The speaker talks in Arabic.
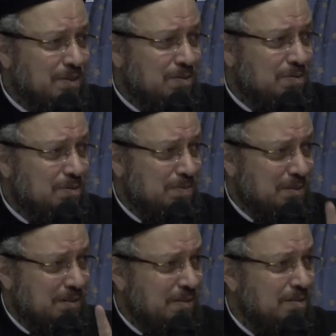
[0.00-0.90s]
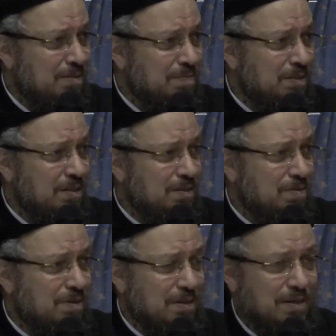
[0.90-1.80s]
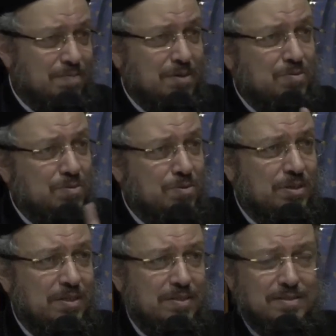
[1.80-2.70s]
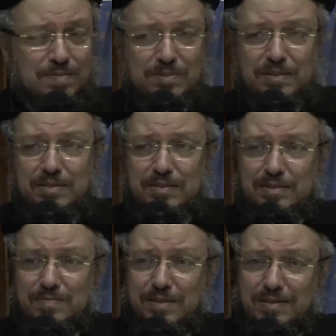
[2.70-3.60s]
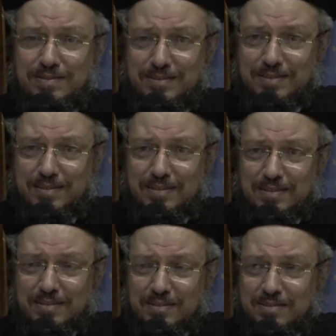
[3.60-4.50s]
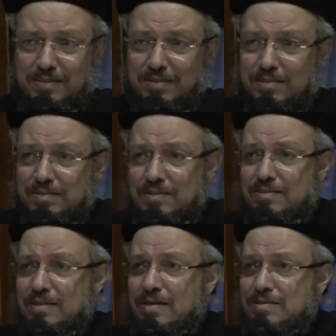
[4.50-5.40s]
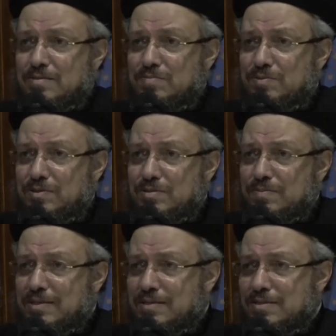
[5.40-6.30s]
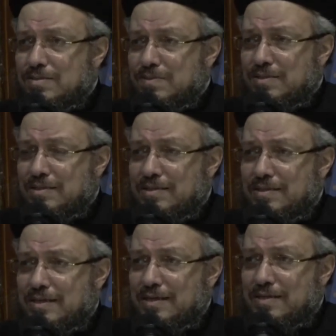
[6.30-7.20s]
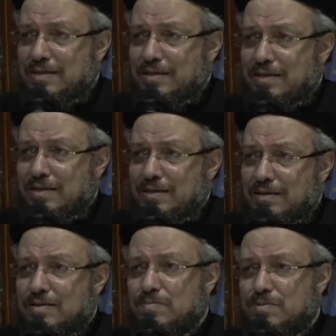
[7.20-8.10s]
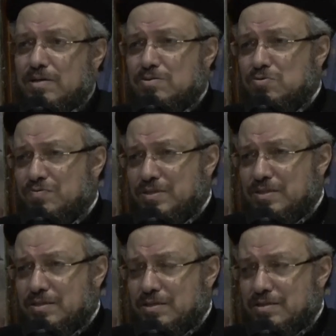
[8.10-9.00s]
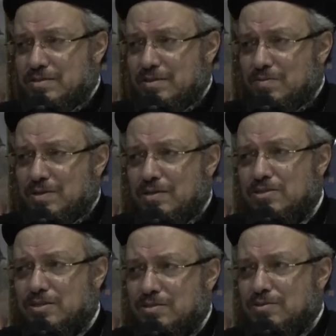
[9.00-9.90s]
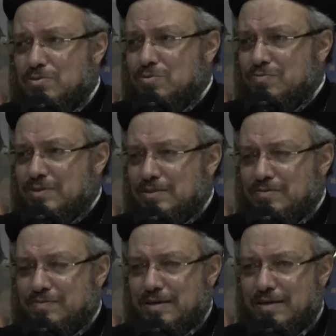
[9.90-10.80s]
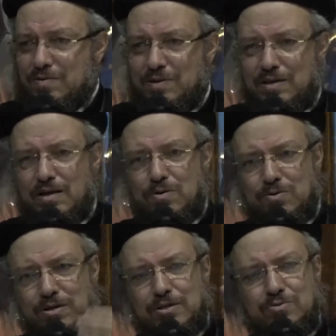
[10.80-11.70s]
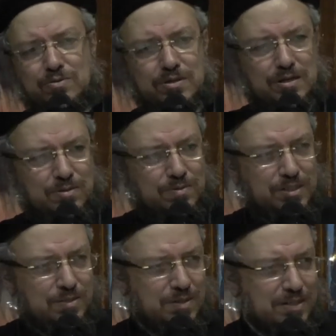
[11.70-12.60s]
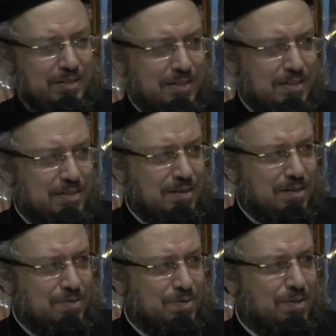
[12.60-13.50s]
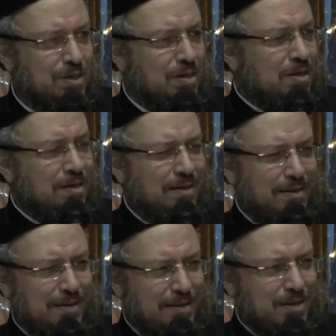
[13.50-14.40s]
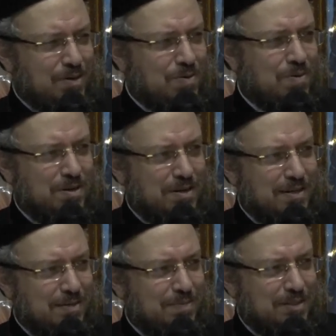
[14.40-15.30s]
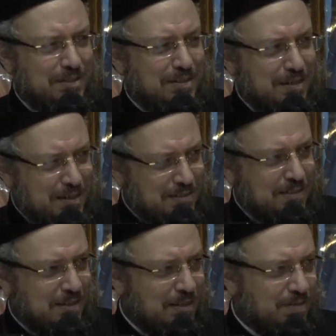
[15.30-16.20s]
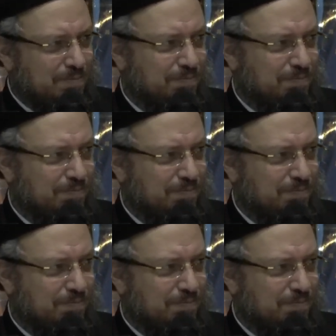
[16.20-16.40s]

كنت بصلي ربنا ينور قلبك وكل اللي سامعيني كمان إذا القديس العظيم بولس ما كانش متكل على خبراته في الكرازة ولا شطارته في الدفاع ولا حجته القانونية وراجل دارس قانون لا لا لا هو الراجل متكل على الصلاة